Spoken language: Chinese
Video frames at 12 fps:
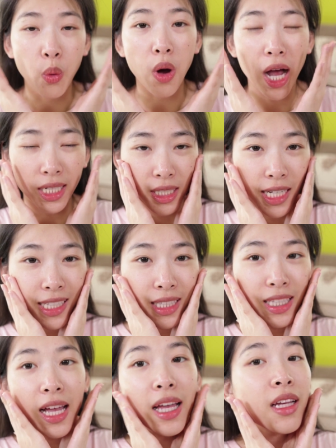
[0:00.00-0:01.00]
花香
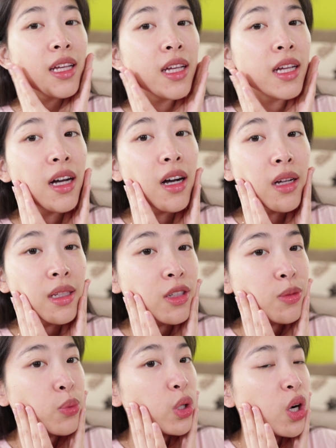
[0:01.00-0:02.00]
在，呃，但
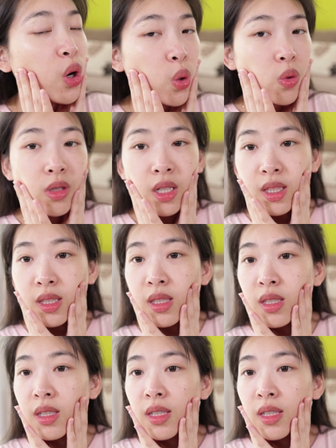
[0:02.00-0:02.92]
是不会齁人。